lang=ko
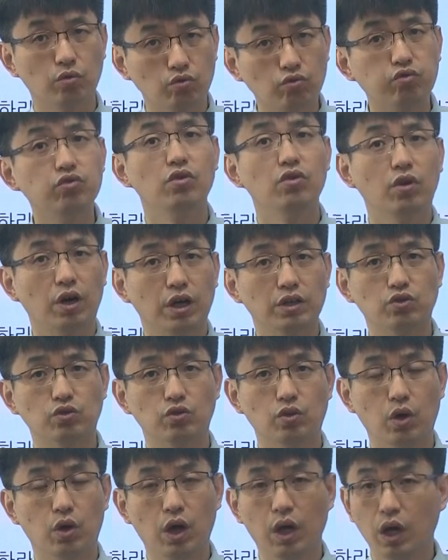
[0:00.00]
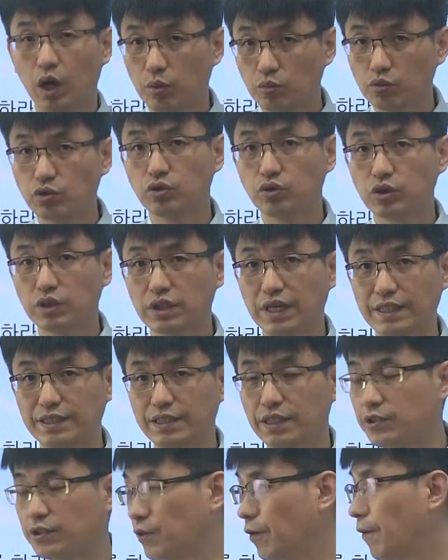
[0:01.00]
굴려가지고. 무슨 뜻인지
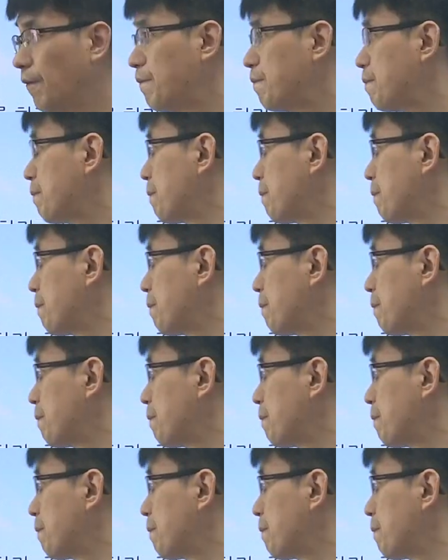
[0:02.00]
아시겠죠?